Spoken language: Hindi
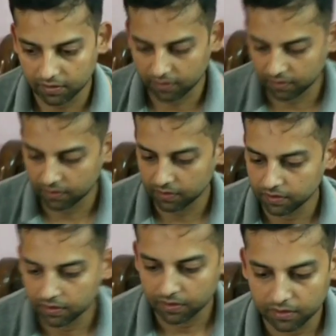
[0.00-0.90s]
बिल्कुल
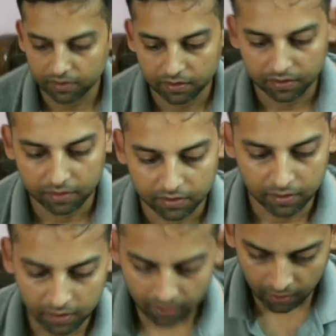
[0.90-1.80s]
छाट के चीज़ें
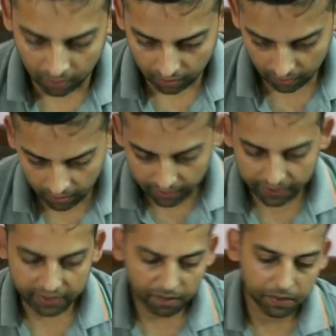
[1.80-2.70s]
मंगाई हुई हैं
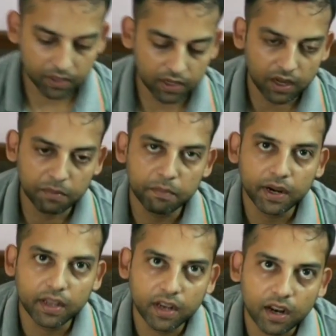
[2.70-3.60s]
इनके ब्रदर का भी
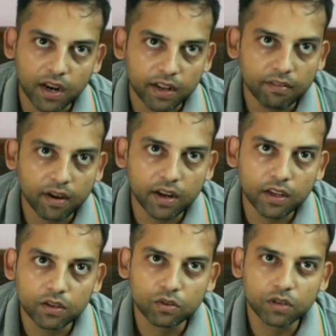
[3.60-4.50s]
मटेरियल आने वाला है
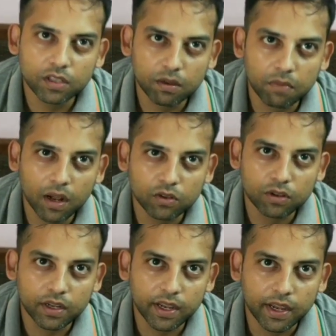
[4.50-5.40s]
यूनिस इकबाल जो
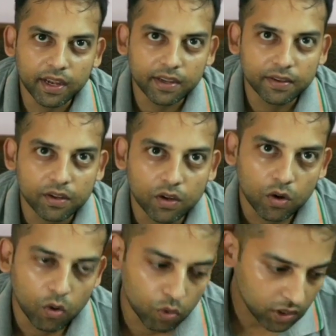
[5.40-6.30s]
उनके हैं अच्छा
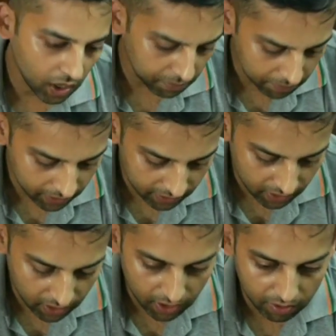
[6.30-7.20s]
अच्छा उनका भी
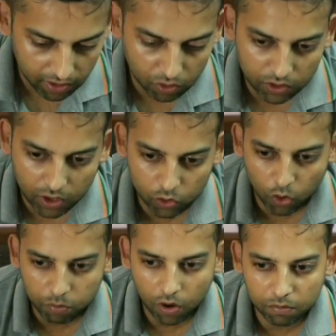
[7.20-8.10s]
मटेरियल आने वाला है उनके
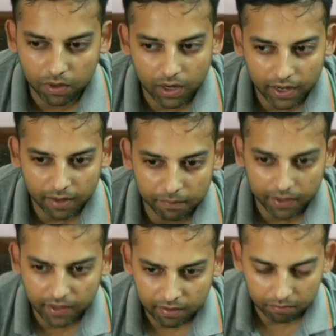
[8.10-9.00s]
दो ब्लॉग मंगाए हैं
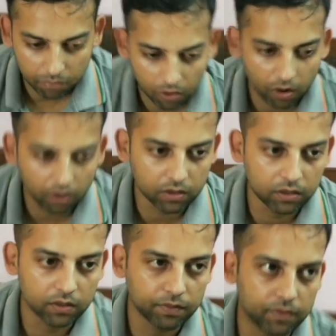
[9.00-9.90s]
मैंने कौन कौन से
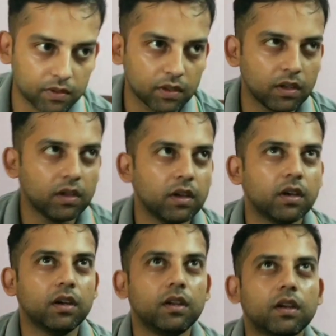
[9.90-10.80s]
वाले
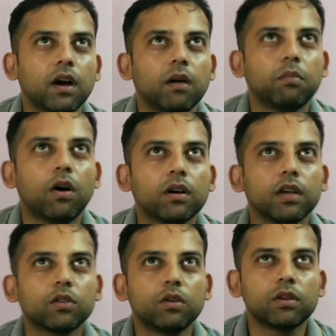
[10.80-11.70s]
इनका ब्लॉग
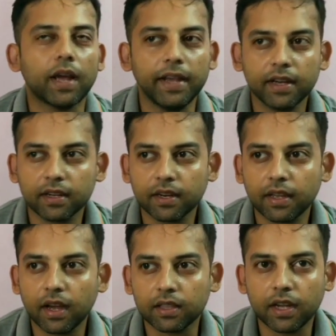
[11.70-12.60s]
एक तो टाइगर
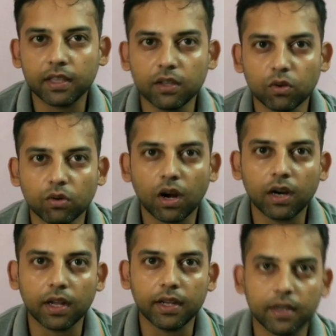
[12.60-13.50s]
करके आता है भूखा हम्म,
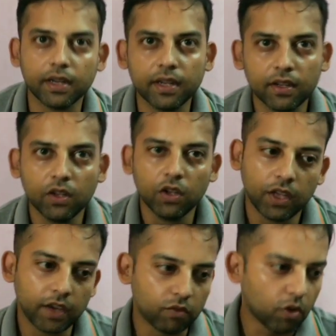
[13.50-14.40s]
हम्म। टाइगर है हाँ हाँ।
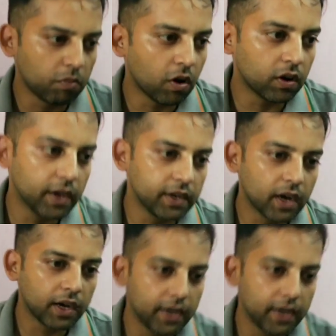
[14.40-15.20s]
तो एक वो ब्लॉग है इनका